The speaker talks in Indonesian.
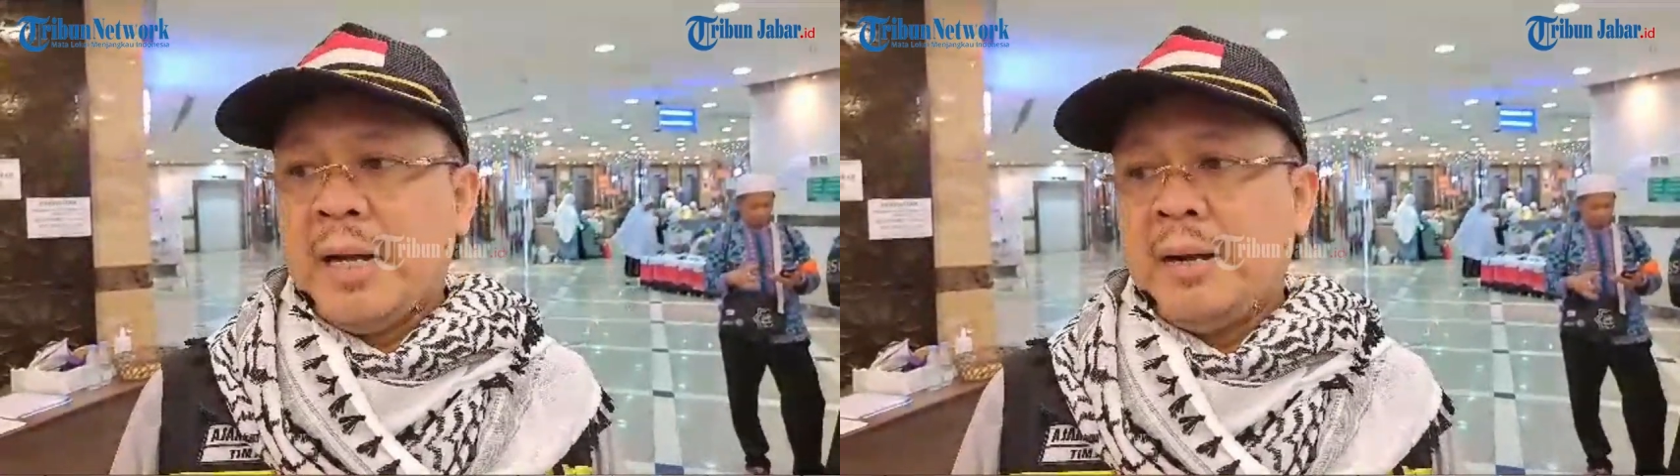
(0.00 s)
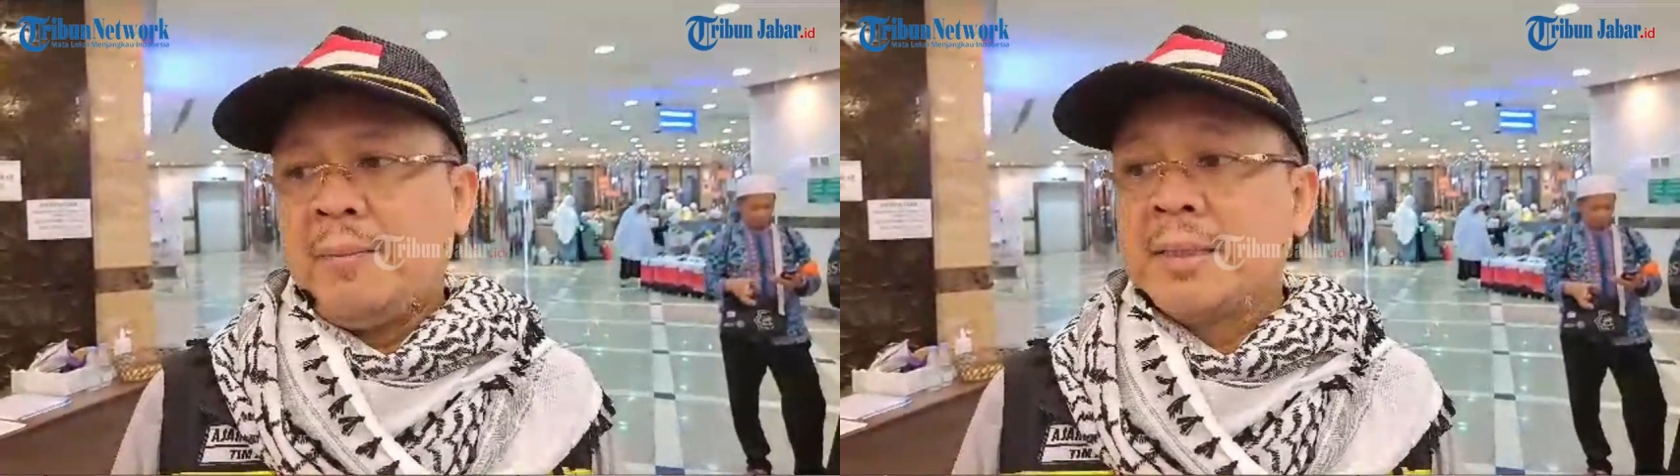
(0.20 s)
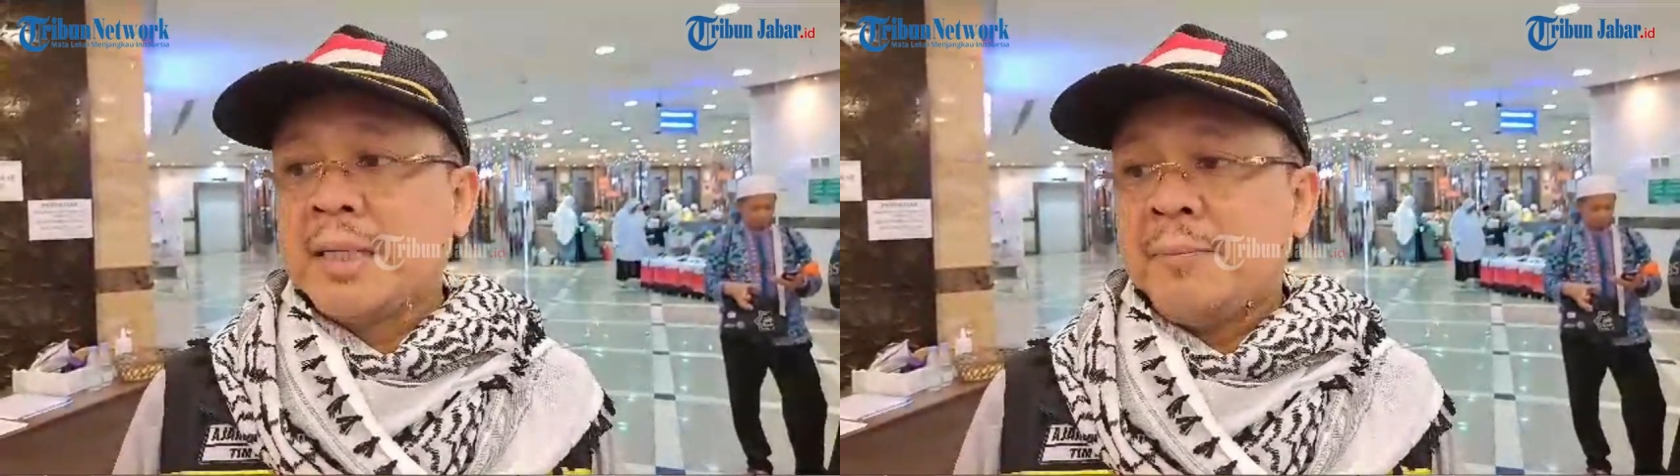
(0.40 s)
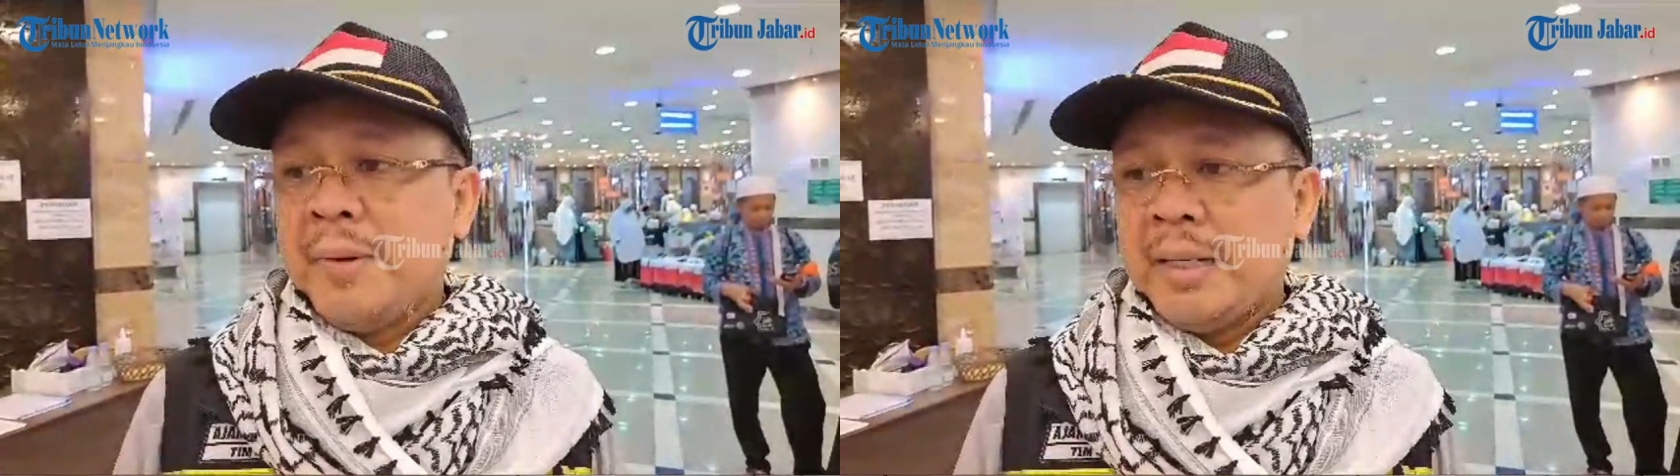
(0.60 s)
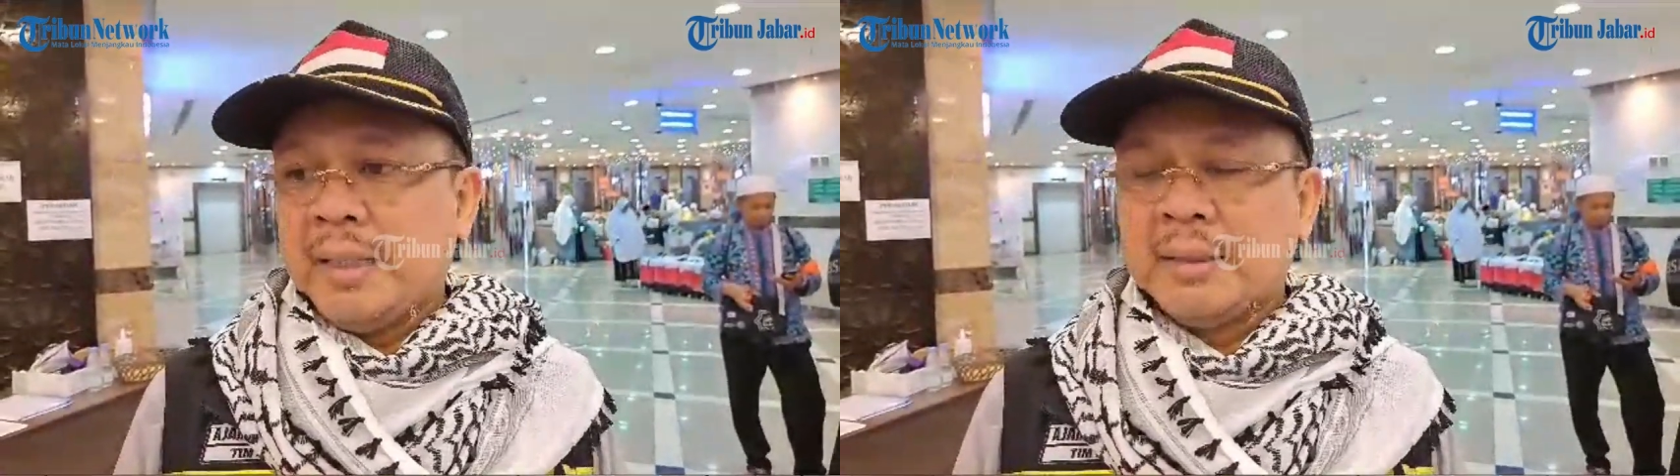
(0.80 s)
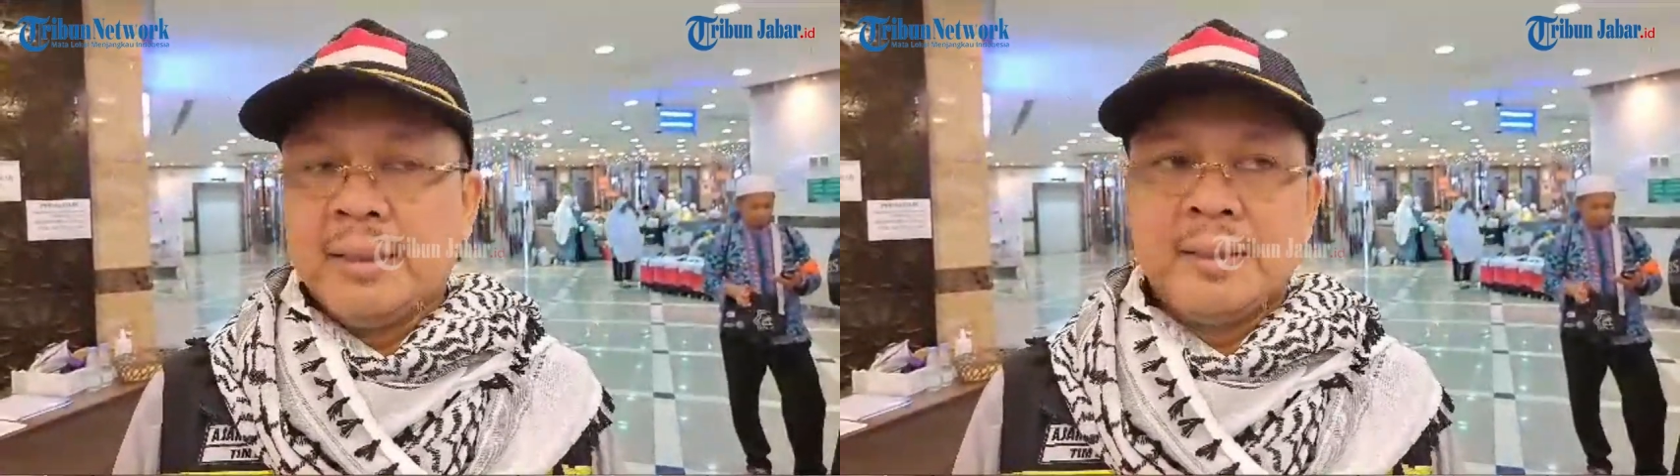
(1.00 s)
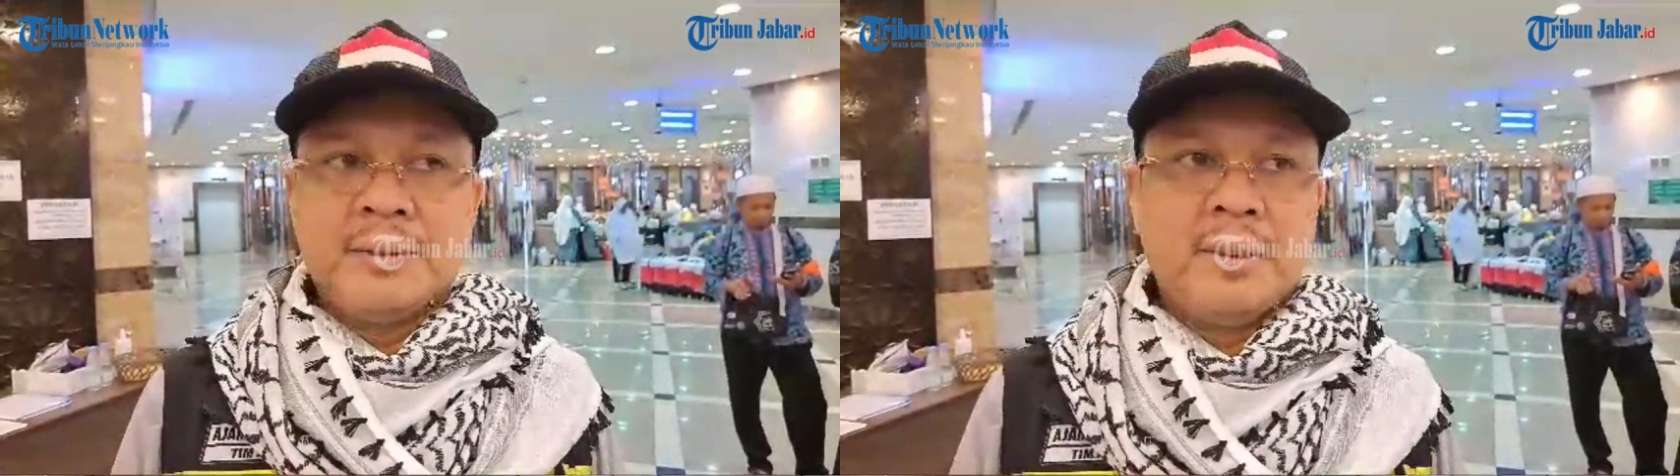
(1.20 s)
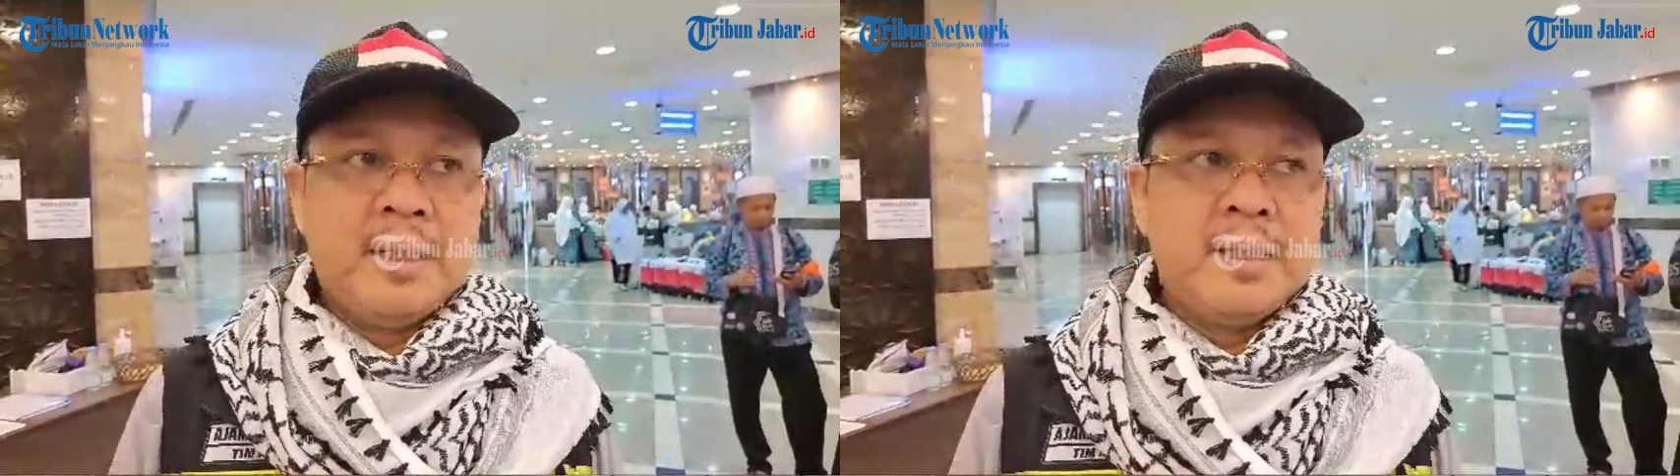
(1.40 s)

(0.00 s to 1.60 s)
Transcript: pihak maskapai ini